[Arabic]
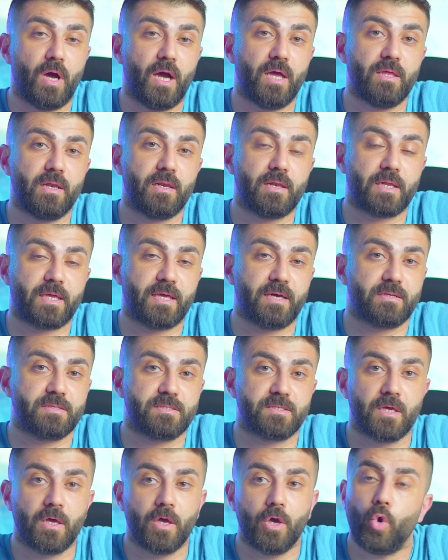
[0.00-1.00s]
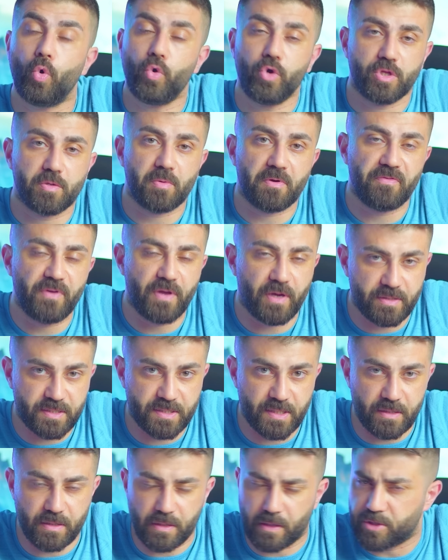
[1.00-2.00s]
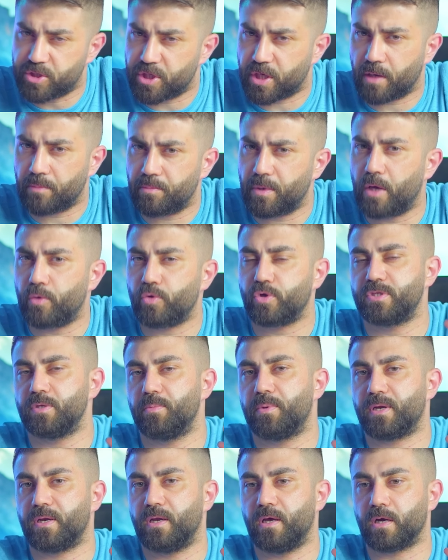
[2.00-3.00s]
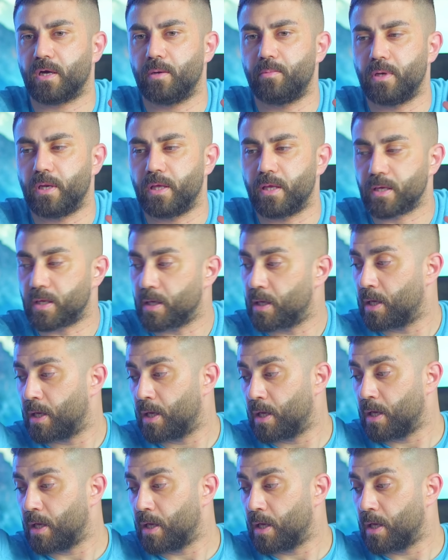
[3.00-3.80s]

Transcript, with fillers: هذا الكرت هو يعتبر فئه اقتصاديه جربناه واختبرناه قبل هيك